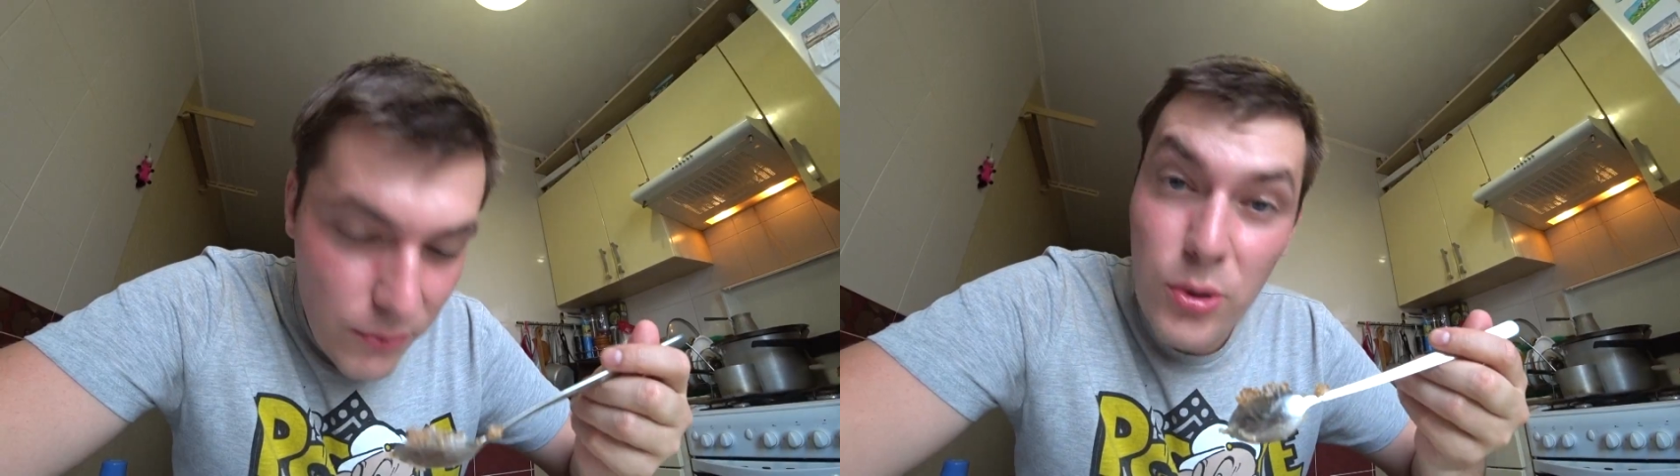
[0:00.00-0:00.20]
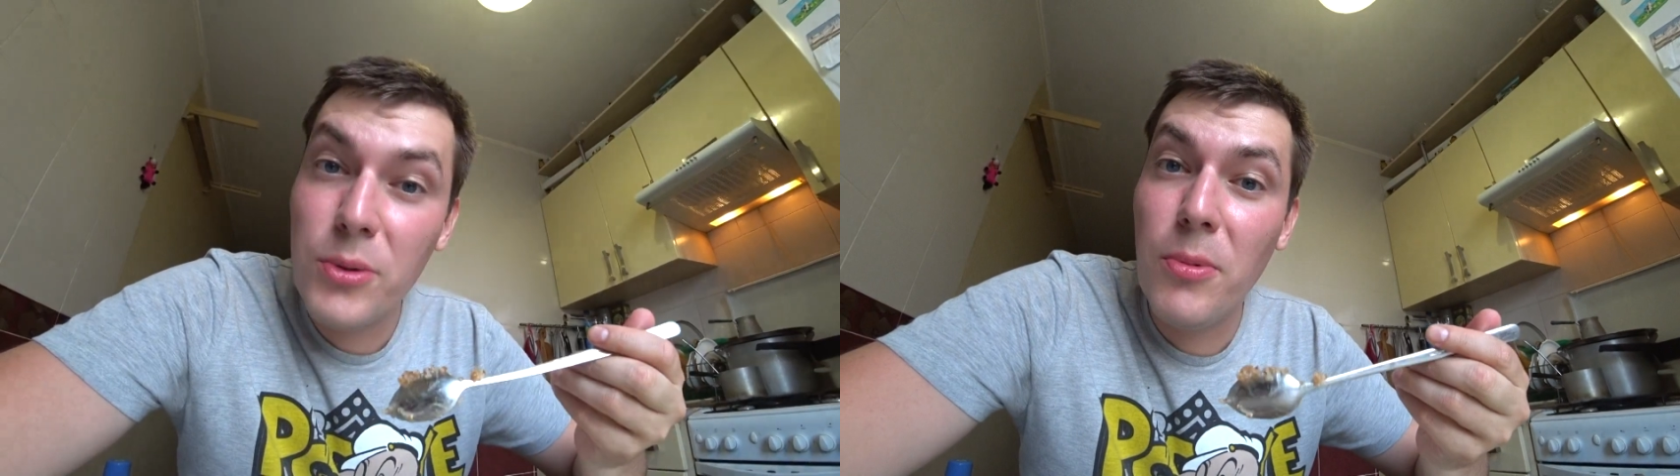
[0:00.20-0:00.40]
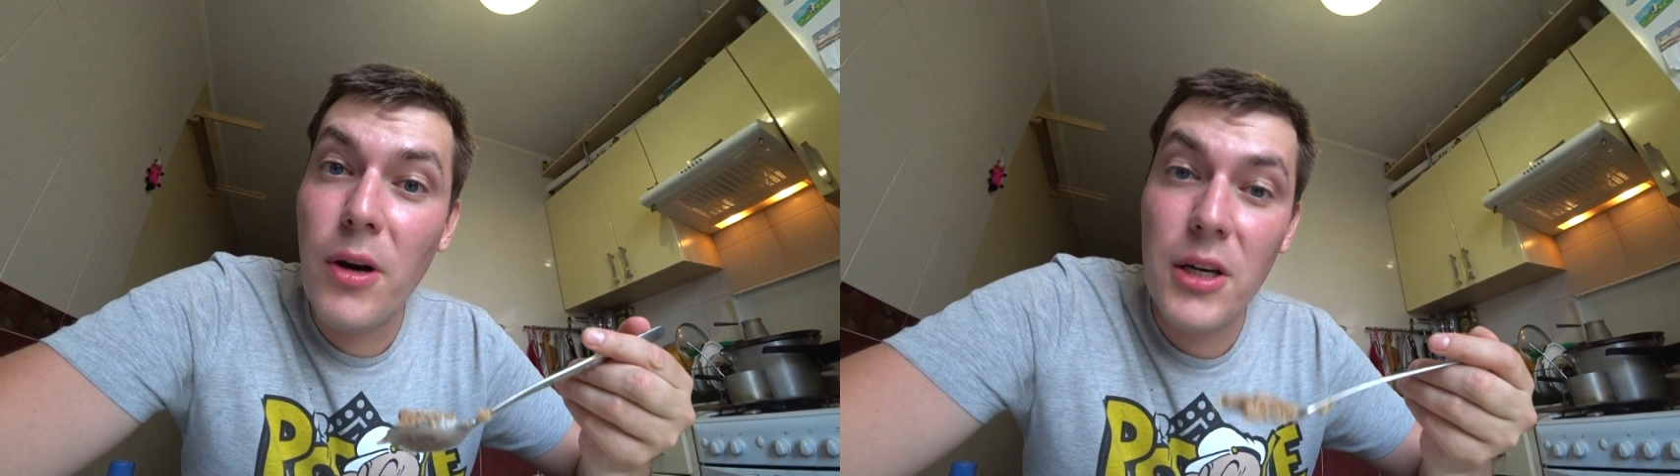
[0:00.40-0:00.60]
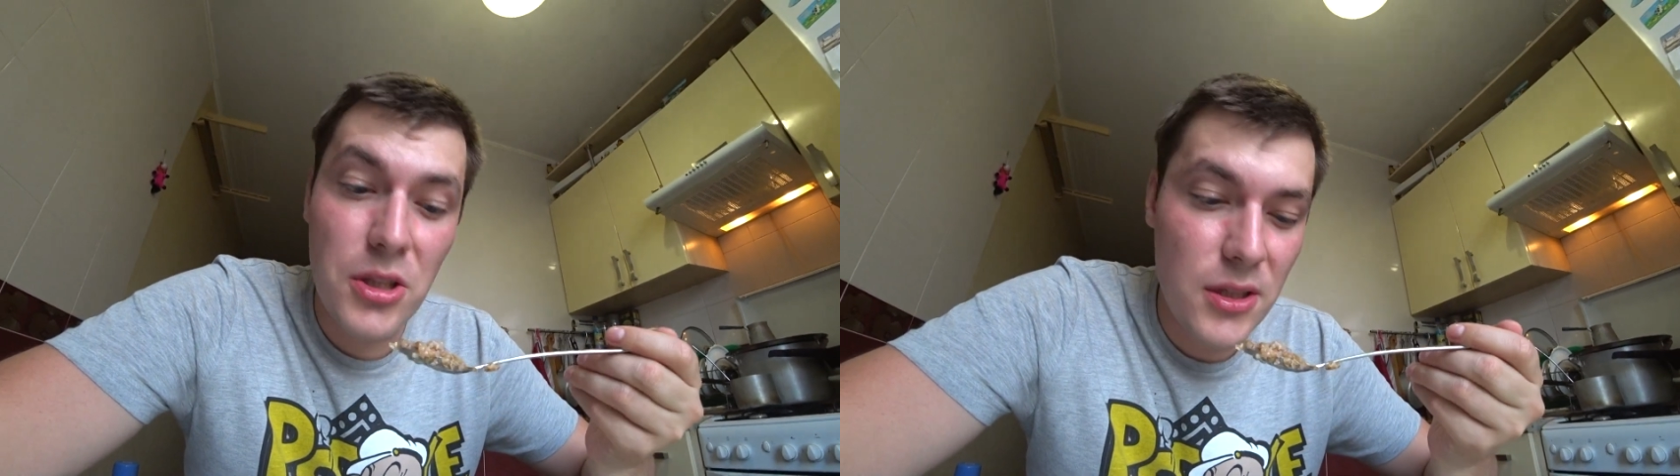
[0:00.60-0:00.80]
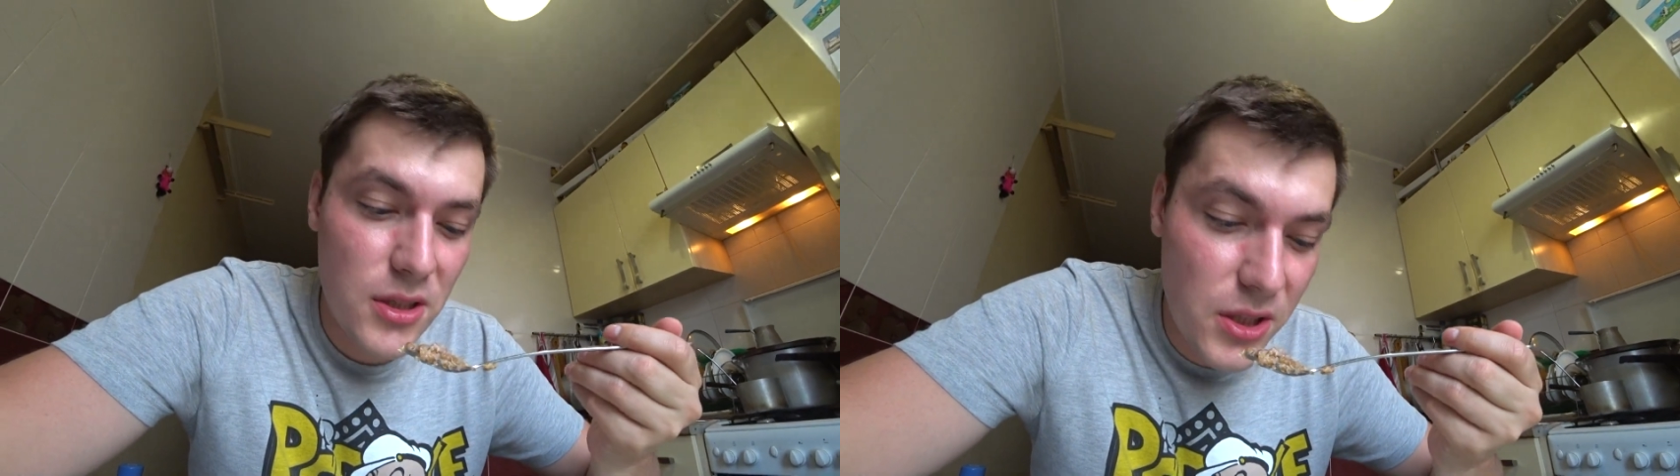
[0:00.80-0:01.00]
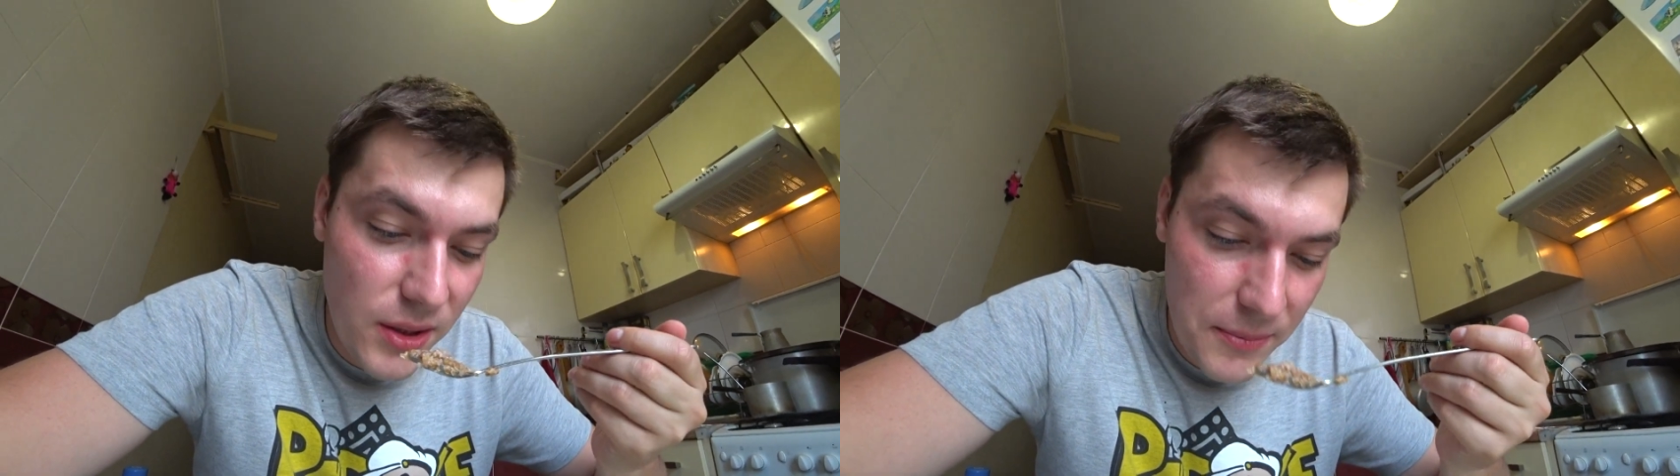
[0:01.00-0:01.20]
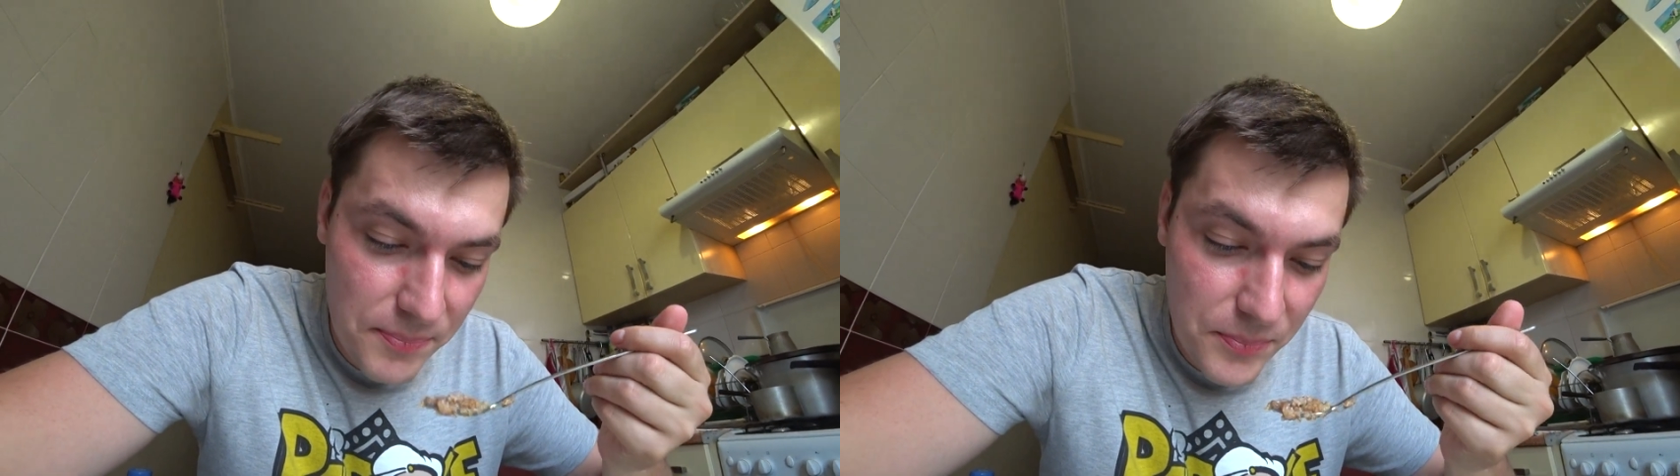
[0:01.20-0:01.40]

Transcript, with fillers: Вроде бы каша остыла,